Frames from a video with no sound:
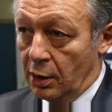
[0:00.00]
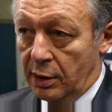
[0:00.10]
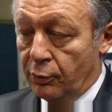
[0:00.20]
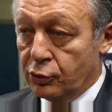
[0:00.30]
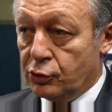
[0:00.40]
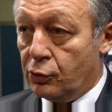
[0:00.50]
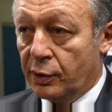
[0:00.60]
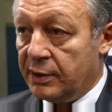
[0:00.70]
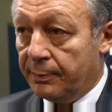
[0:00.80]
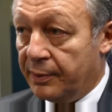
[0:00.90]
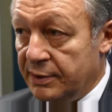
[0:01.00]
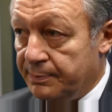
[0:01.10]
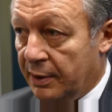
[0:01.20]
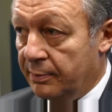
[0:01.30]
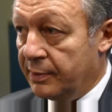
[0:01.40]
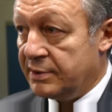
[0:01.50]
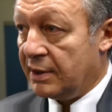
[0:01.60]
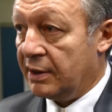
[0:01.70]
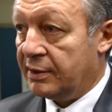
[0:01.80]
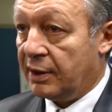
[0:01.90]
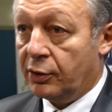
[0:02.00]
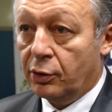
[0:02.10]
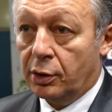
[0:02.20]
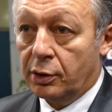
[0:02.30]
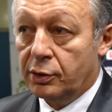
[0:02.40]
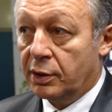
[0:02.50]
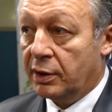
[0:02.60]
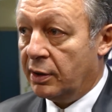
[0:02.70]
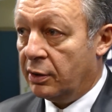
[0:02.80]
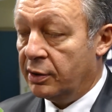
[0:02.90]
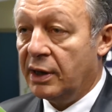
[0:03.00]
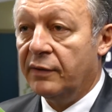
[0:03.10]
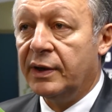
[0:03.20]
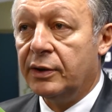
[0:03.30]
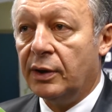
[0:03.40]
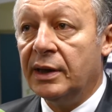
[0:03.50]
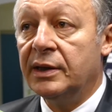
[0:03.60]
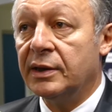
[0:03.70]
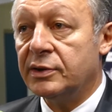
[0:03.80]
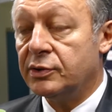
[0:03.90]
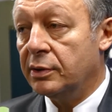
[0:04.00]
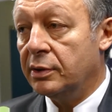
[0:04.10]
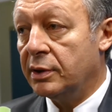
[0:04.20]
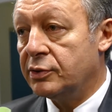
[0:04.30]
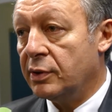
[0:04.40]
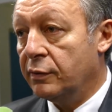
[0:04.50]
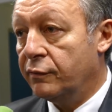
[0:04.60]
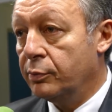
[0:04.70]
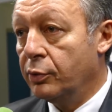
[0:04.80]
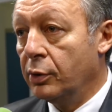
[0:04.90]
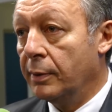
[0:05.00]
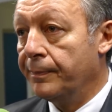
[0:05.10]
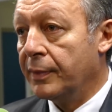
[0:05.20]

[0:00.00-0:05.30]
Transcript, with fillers: Les mesures qui ont été prises par le ministère de l'Intérieur et en lien avec la Ligue nationale de football,